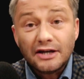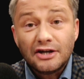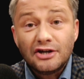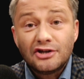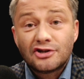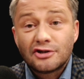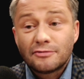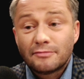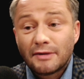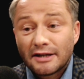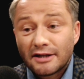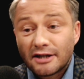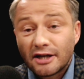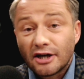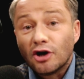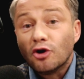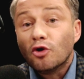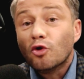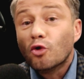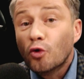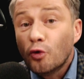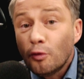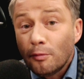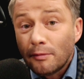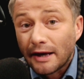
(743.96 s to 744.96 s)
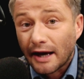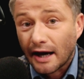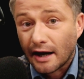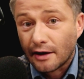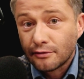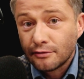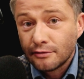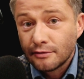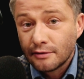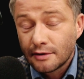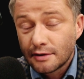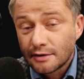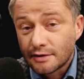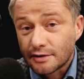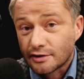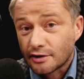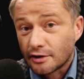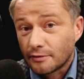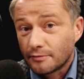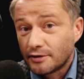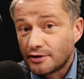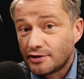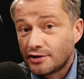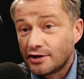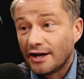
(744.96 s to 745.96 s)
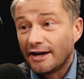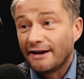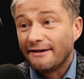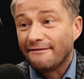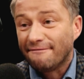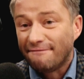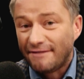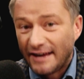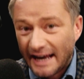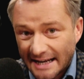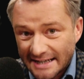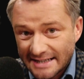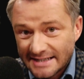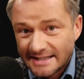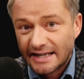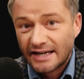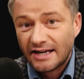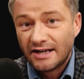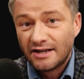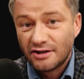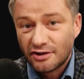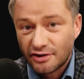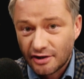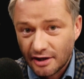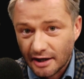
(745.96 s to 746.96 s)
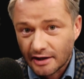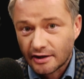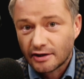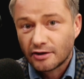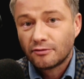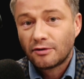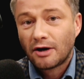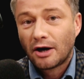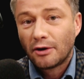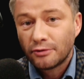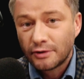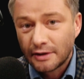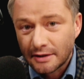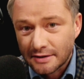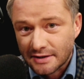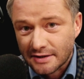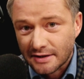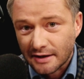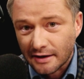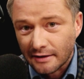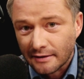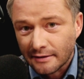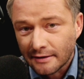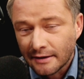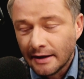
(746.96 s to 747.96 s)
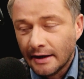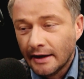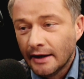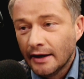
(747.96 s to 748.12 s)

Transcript: i czy będę umiał zrobić więcej niż jedną audycję.